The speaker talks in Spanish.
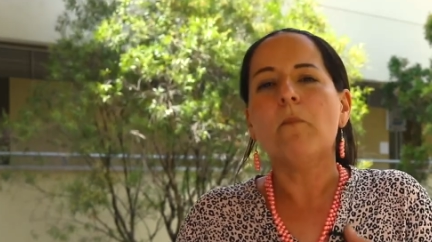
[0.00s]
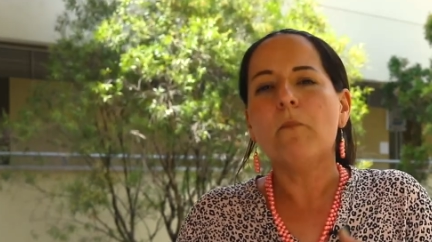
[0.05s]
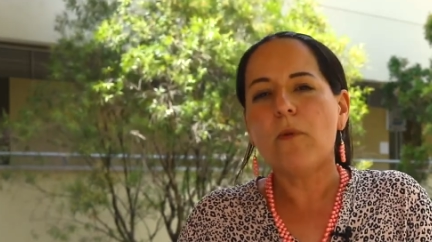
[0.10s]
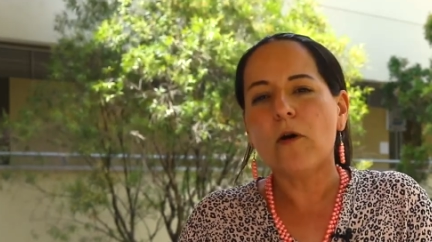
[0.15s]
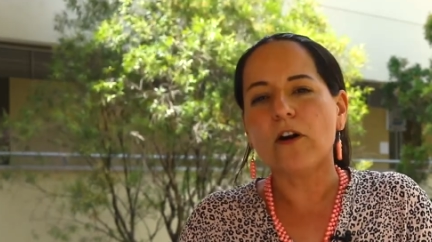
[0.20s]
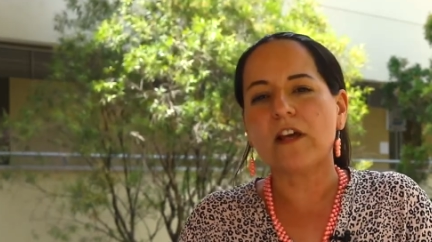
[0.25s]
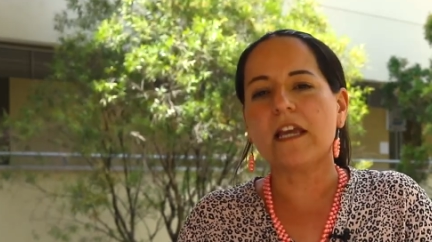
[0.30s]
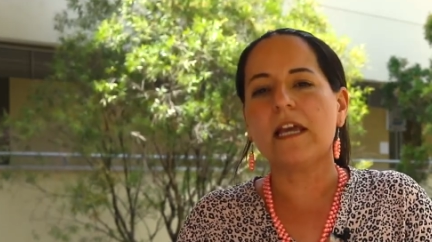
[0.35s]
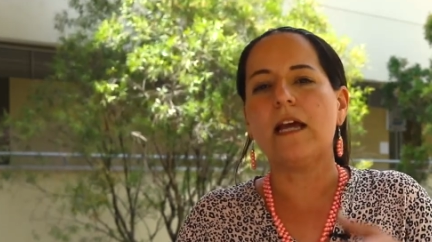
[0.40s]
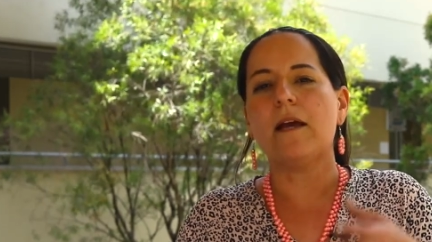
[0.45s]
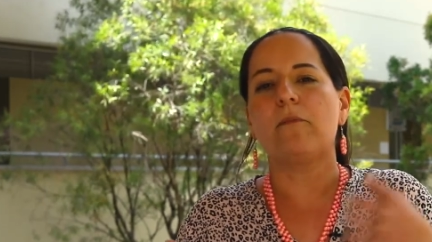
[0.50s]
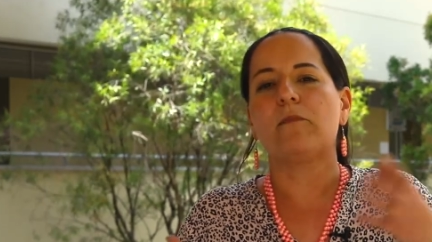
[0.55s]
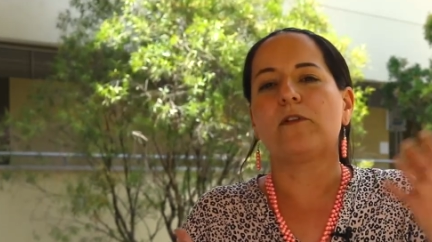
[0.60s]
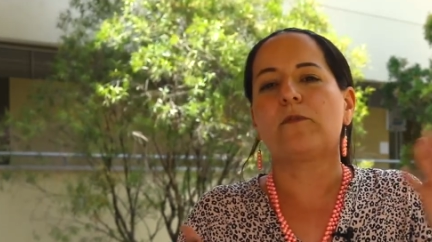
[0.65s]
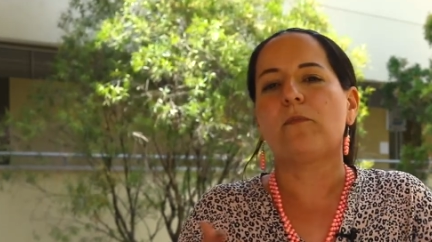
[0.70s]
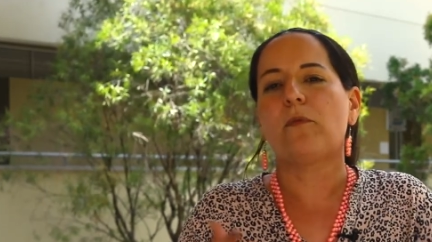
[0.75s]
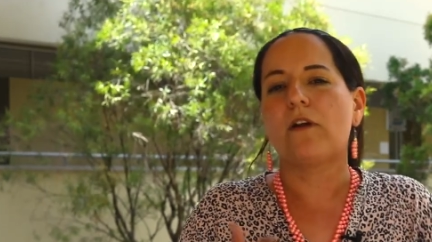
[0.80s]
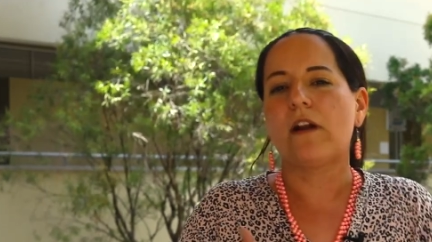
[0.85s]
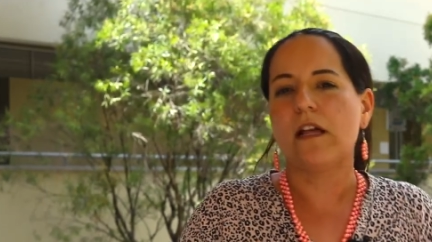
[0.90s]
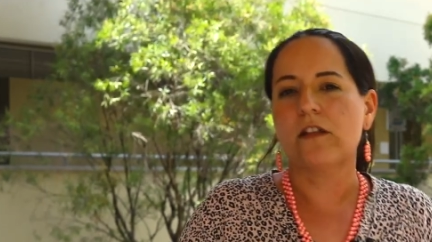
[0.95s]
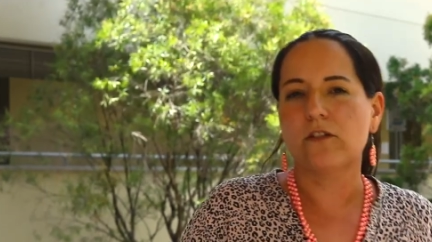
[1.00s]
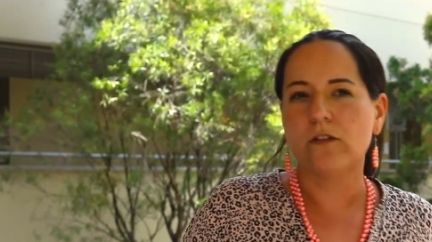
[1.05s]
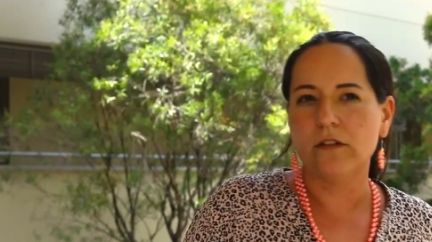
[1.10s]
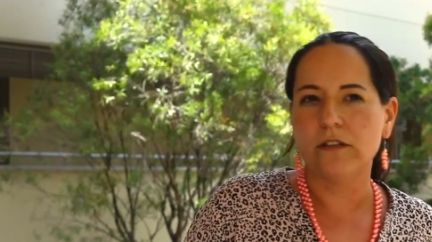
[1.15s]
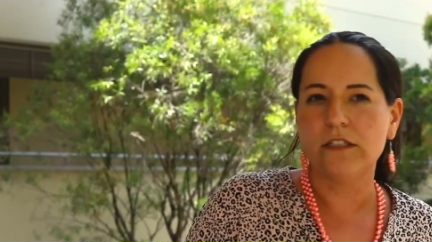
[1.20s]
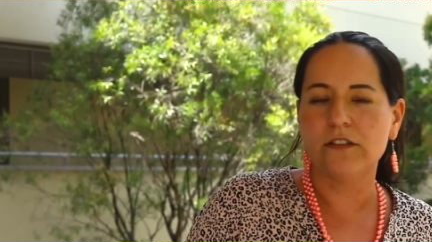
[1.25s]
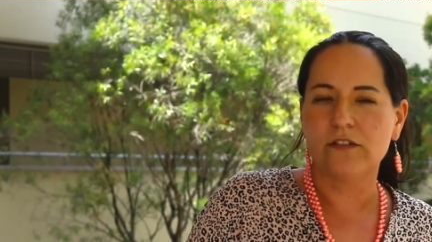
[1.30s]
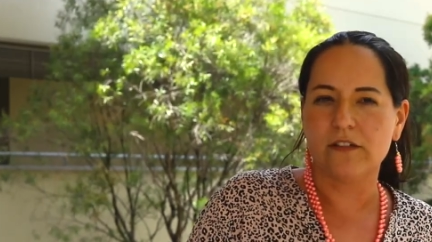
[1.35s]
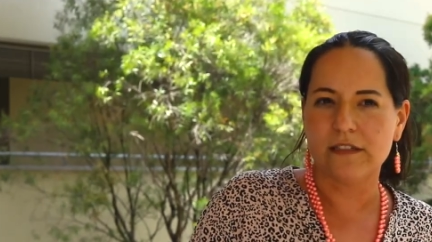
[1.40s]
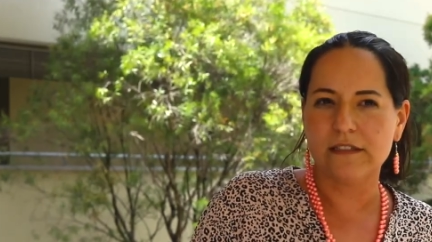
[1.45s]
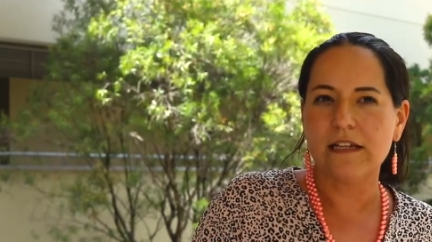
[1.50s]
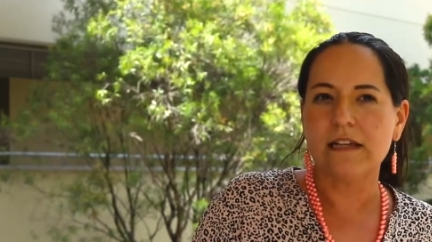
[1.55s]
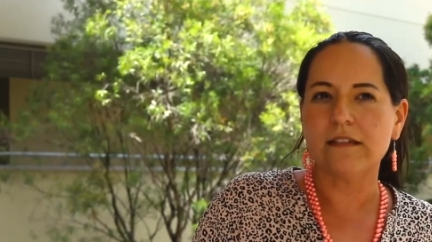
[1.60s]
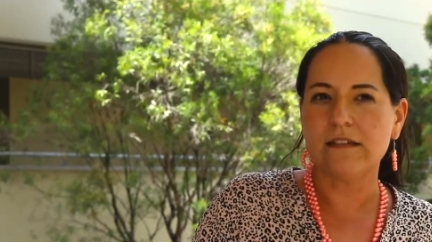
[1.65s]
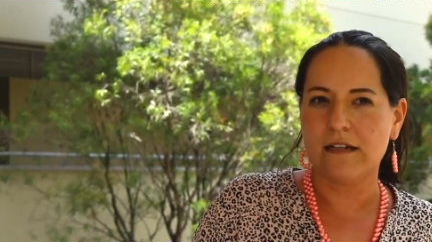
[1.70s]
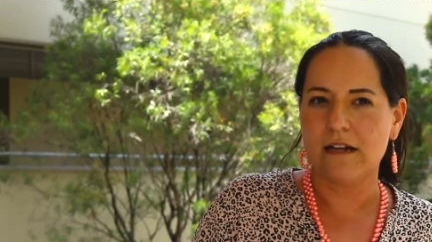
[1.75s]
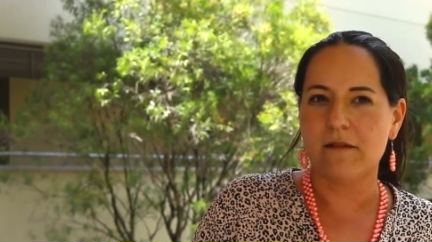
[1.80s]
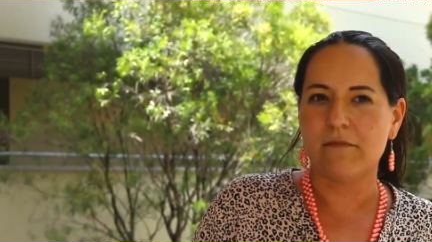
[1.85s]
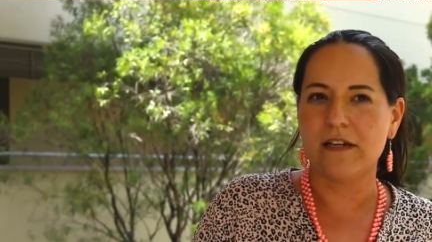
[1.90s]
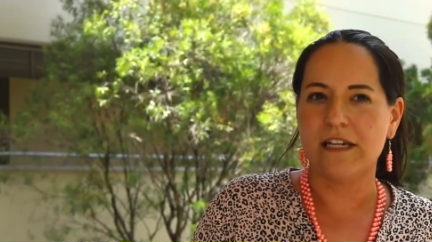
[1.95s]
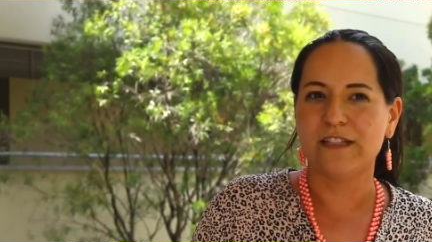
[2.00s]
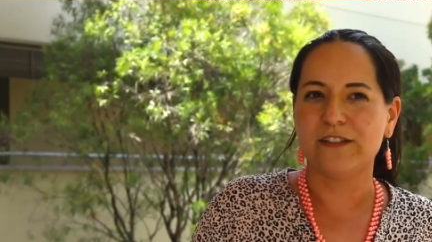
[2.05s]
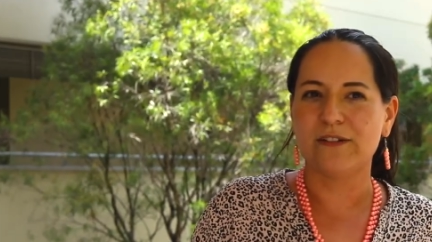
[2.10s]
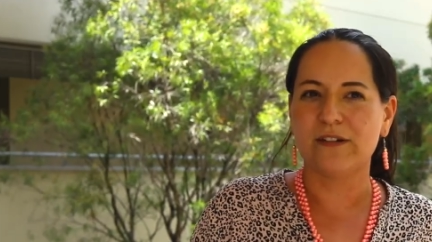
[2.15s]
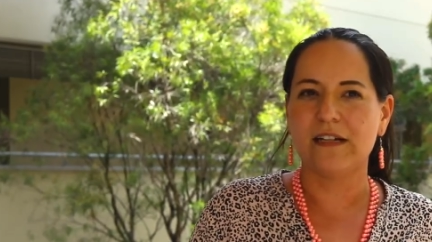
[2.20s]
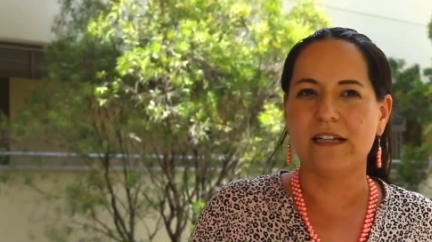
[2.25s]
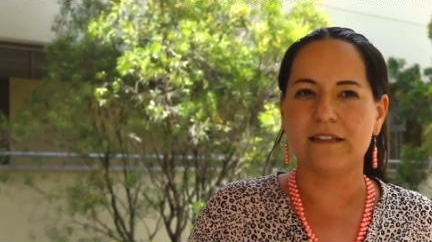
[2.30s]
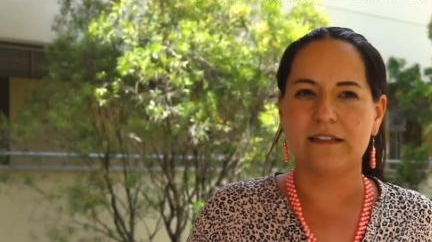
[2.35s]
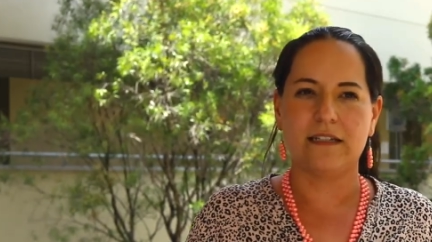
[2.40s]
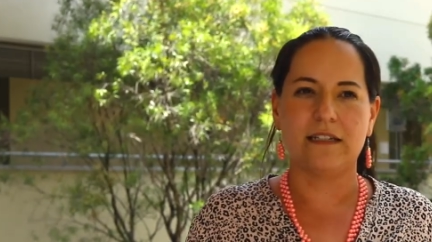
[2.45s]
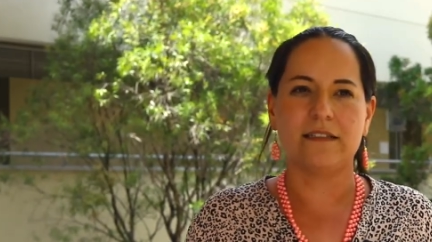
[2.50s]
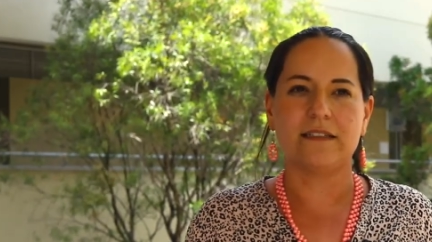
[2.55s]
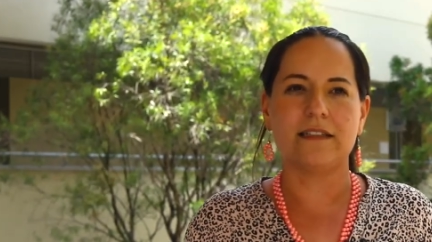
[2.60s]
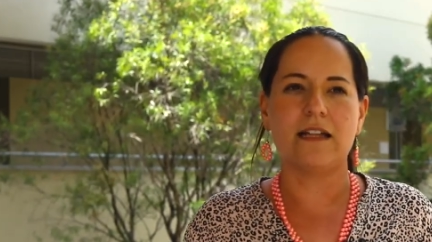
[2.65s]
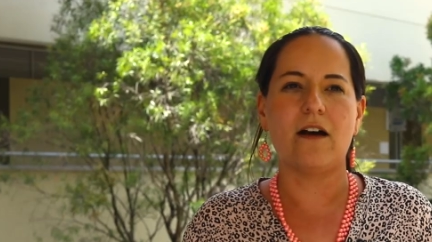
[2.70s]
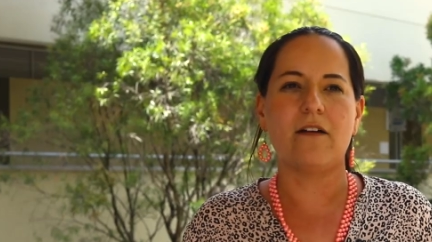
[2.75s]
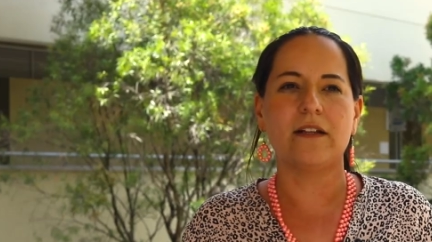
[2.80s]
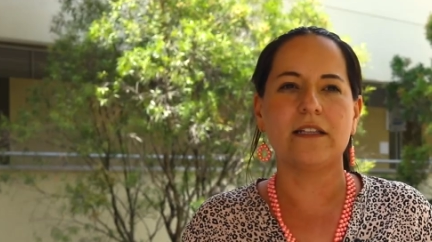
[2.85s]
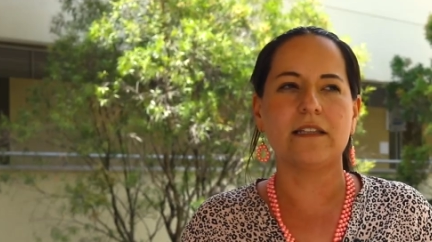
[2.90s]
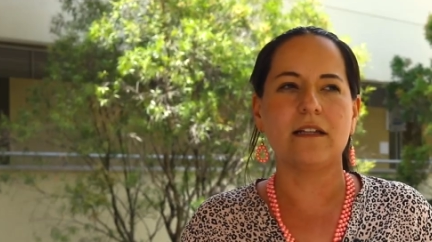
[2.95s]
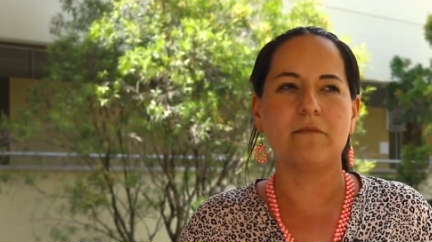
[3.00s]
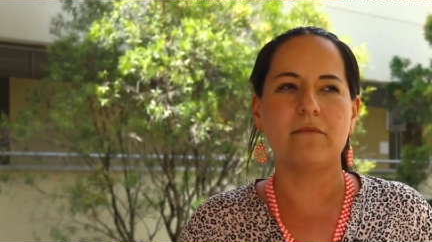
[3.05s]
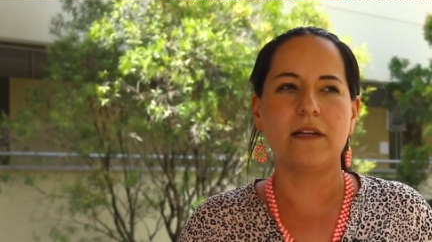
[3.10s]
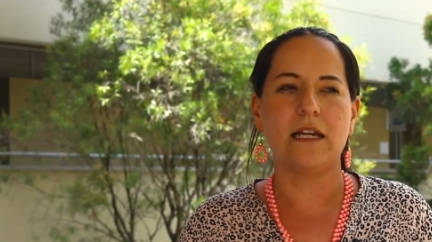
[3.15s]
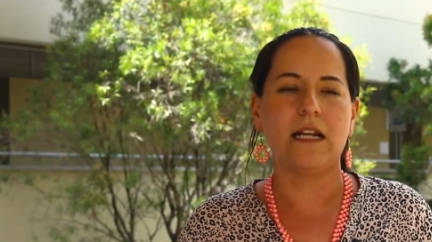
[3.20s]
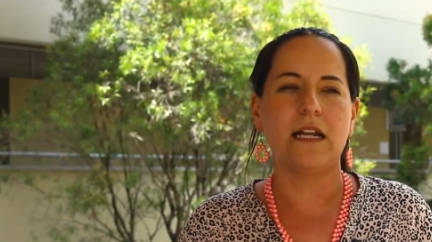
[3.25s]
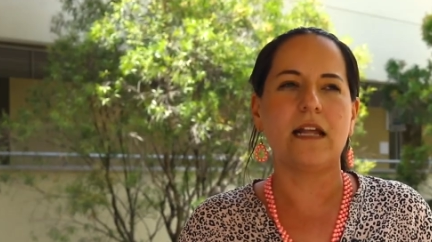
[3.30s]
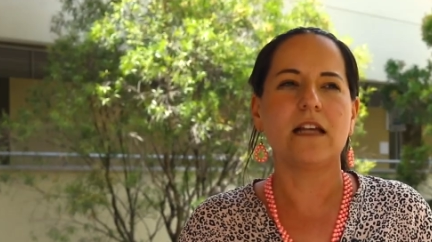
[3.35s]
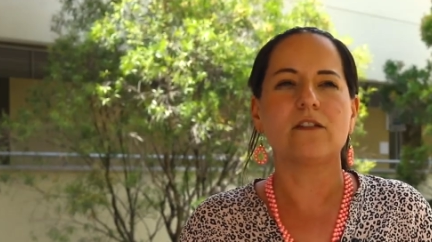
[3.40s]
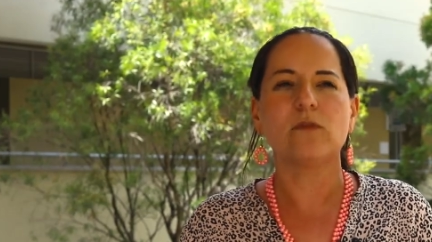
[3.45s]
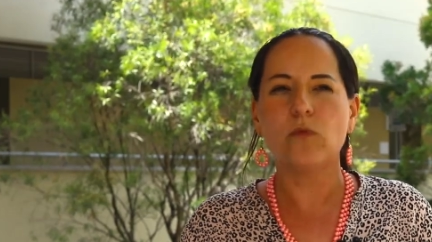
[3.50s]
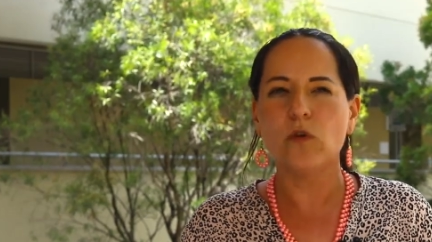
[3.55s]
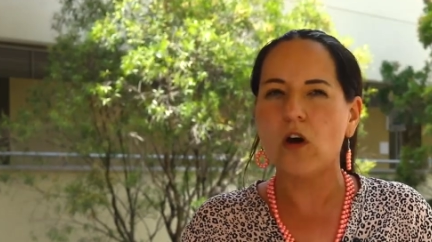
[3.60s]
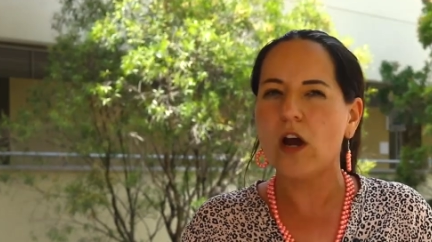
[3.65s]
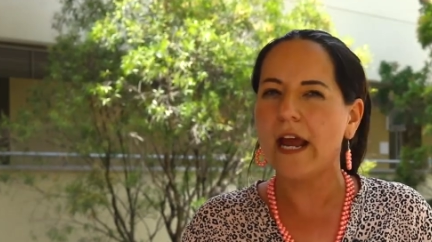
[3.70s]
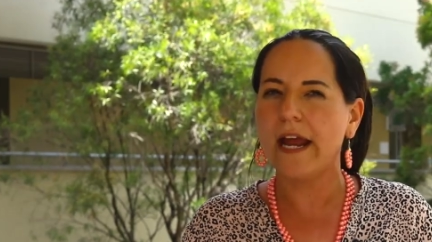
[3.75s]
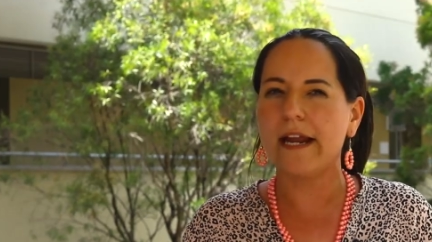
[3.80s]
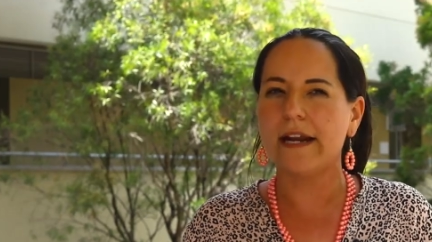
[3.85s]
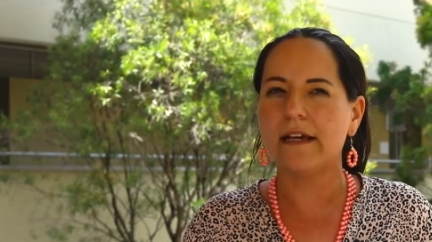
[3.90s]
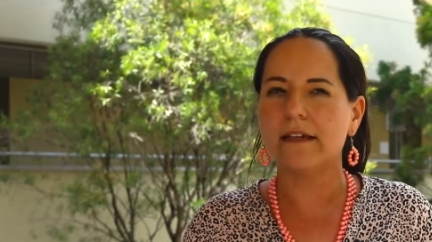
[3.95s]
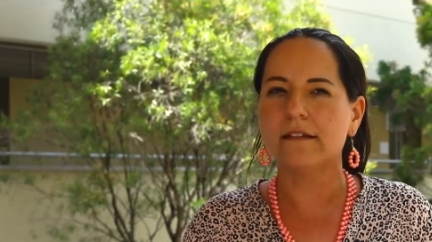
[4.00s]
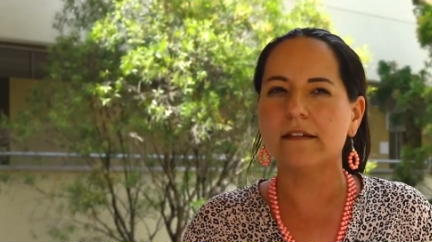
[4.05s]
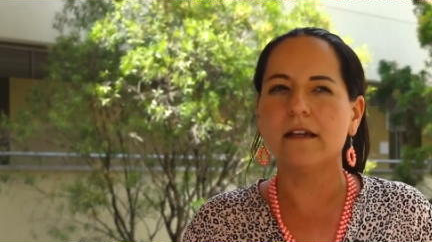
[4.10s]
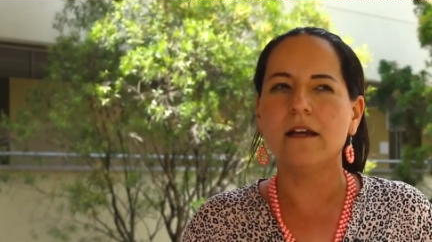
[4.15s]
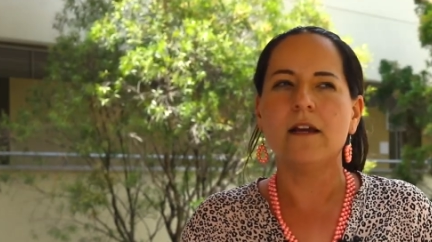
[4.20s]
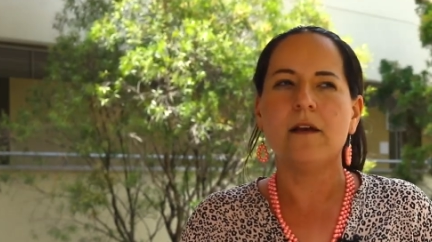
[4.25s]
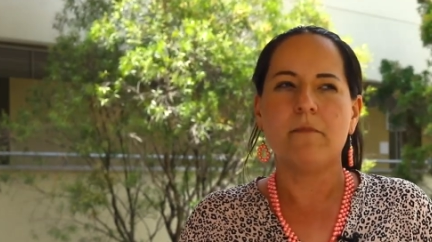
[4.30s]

¿Por qué? Pues por las condiciones de hacinamiento en las que estaban también las mujeres,